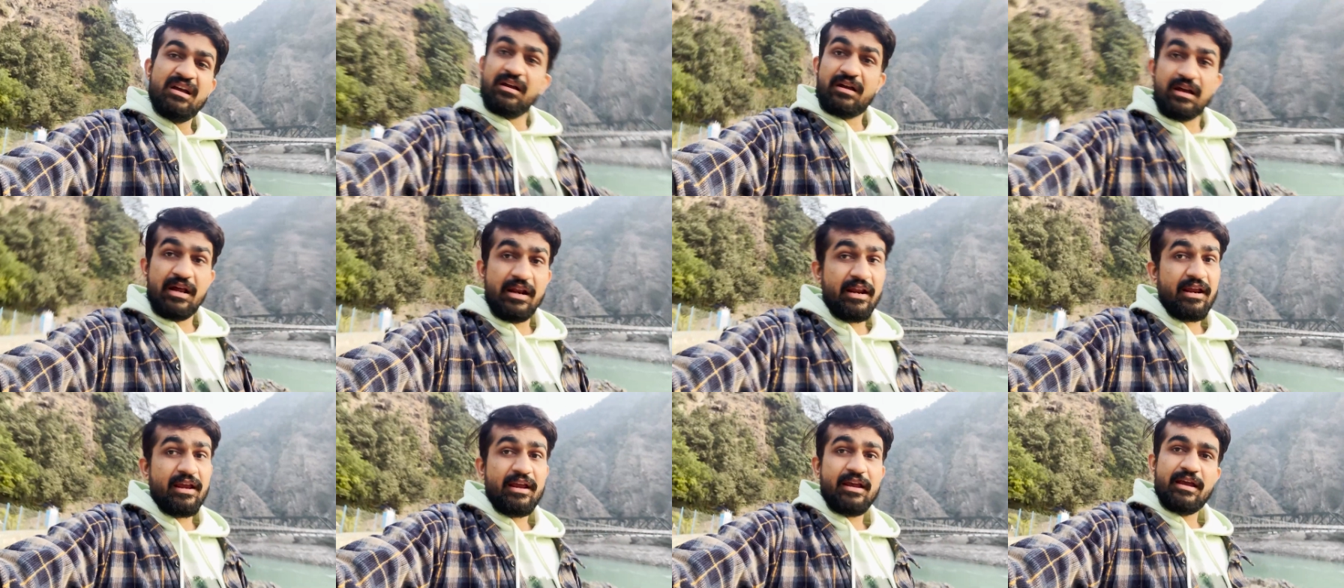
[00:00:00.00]

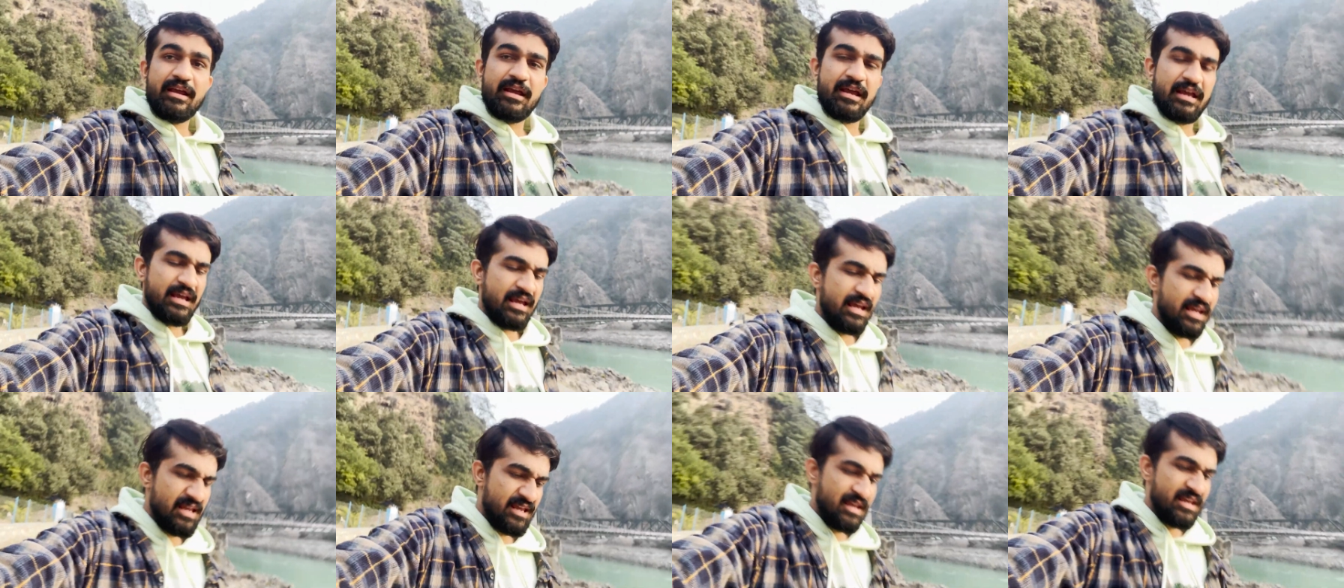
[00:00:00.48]
करेंगे
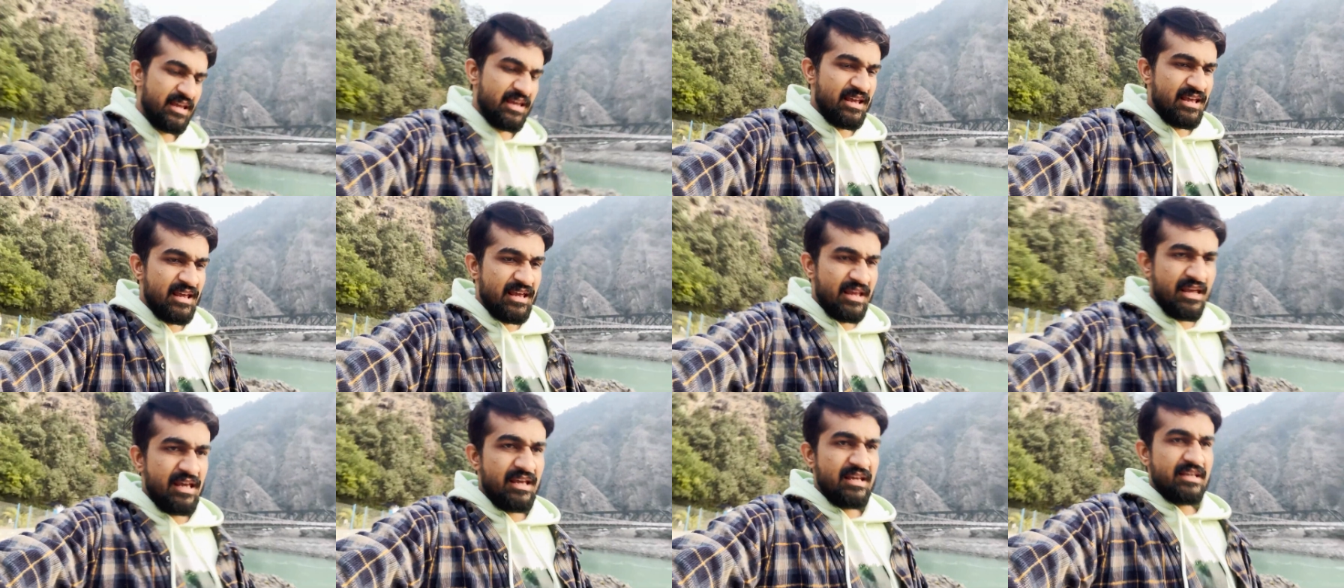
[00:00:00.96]

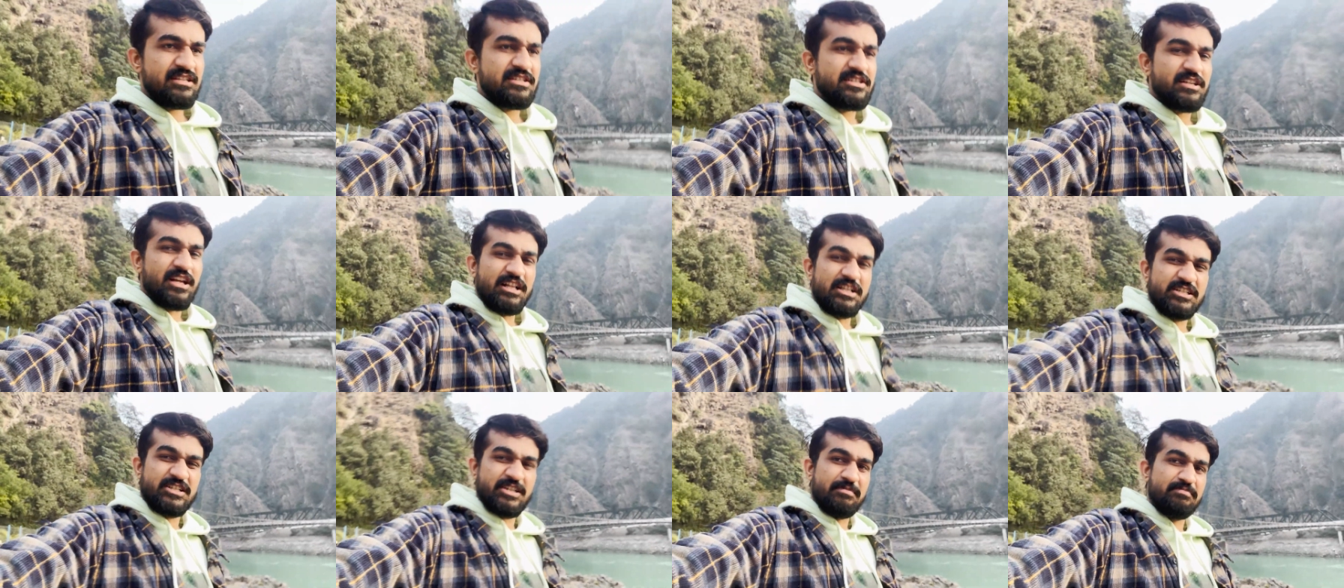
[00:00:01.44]
इस
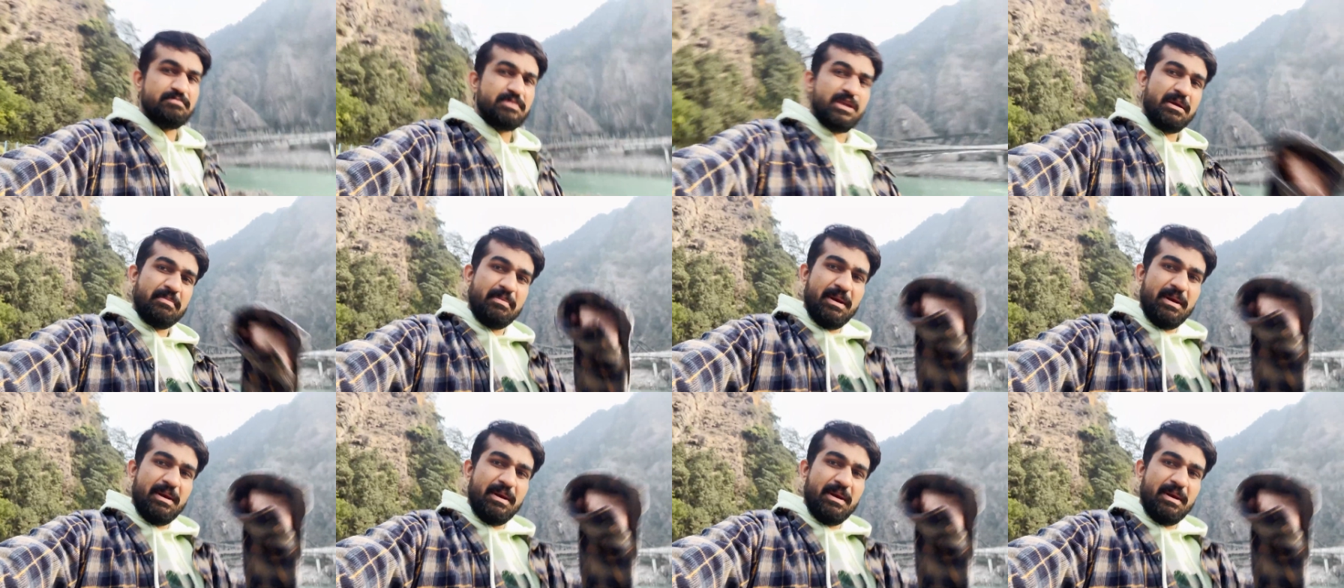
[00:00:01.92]
साल जम के